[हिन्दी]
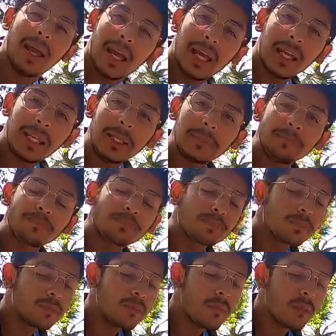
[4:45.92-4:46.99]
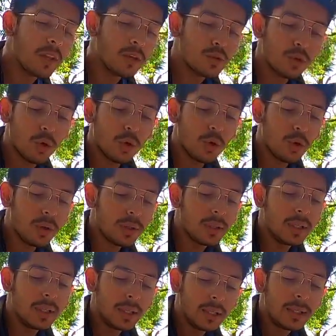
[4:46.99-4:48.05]
पे है नहीं सो
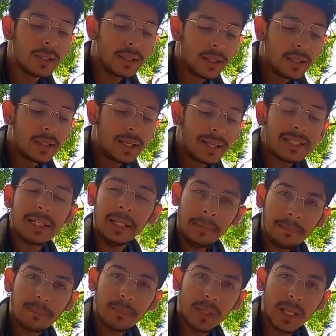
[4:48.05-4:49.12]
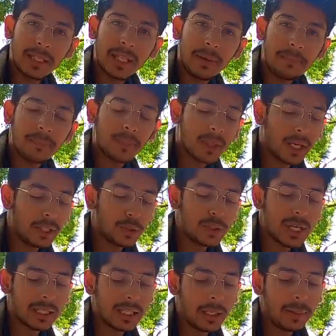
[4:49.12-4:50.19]
लेट्स सी देखते हैं कहीं तो
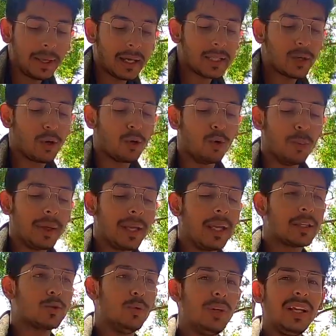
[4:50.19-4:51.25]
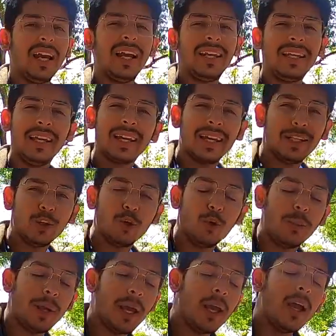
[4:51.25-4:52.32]
जाते हैं अभी यहाँ से और घूमेंगे स्कूटी हायर किए कहीं तो
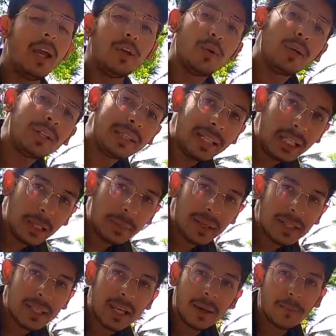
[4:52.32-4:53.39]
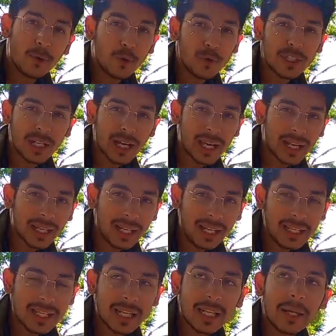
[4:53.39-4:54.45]
घूमना है क्योंकि तीन बजे हम लोग को शिकारा के
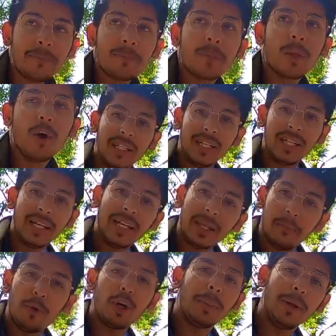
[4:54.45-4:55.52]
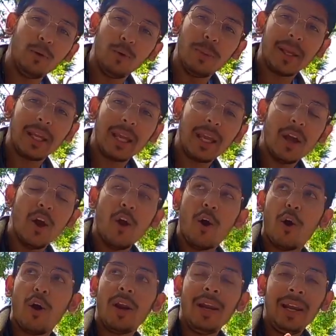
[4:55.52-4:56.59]
लिए जाना है तीन घंटे बोट में घूमेंगे
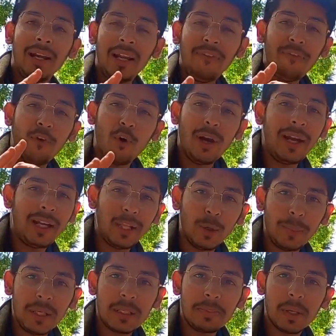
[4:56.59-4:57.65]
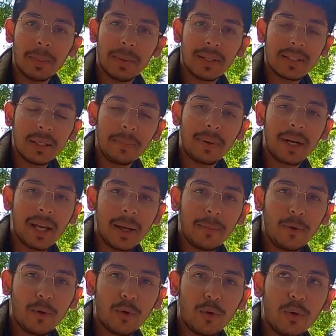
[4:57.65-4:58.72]
और लिटरली फोर एटी रुपीज़ पर पर्सन पड़ा है हम
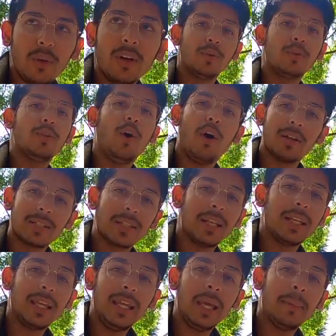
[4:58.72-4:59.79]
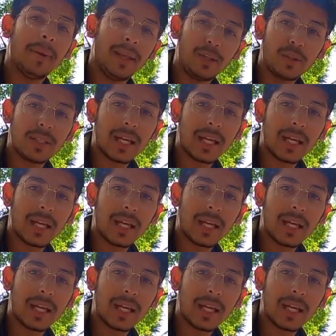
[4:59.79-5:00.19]
लोग को तो जो हॉस्टल के ही हमारे जो